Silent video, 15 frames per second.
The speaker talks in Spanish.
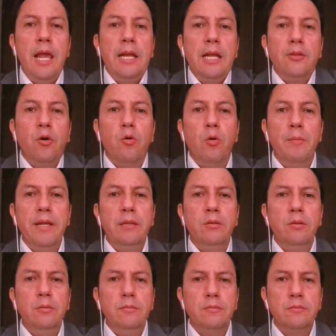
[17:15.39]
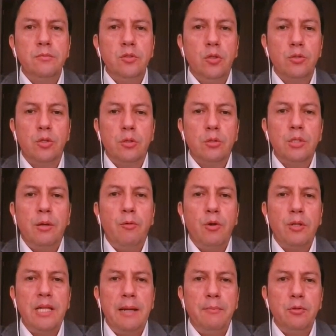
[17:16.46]
En el documento nosotros
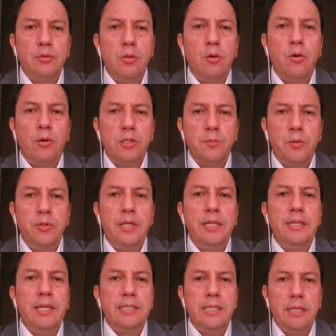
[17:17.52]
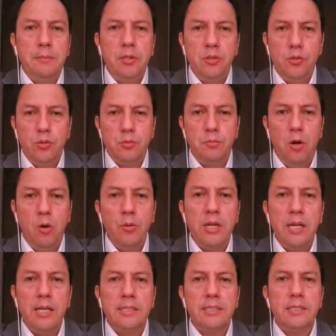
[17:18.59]
abordamos lo correspondiente a servicios
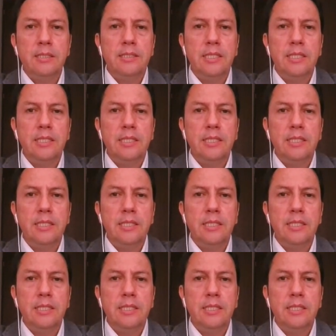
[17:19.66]
móviles,